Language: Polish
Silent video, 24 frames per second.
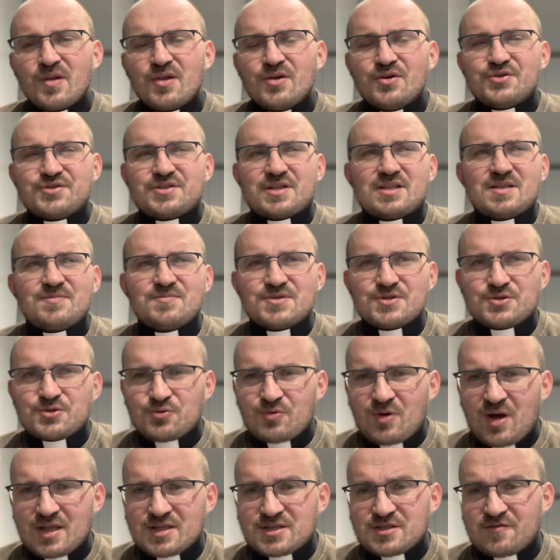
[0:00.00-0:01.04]
ostatnim
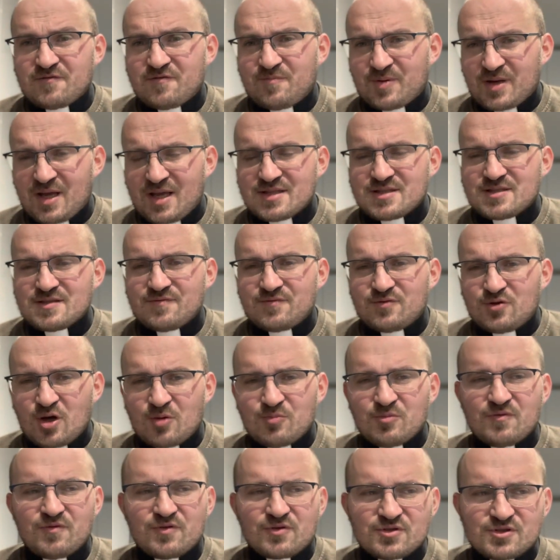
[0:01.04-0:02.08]
sytuacjom w pracy, w
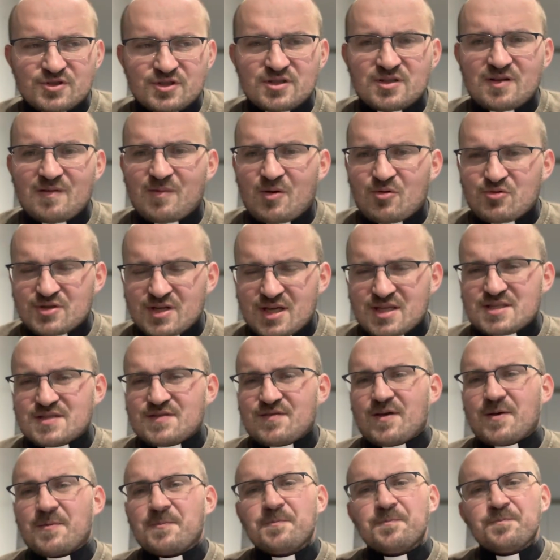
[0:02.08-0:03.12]
domu, w rodzinie,
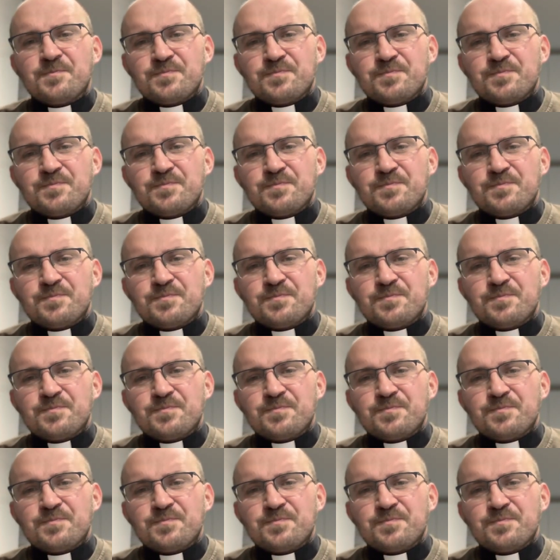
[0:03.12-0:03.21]
małżeństwie,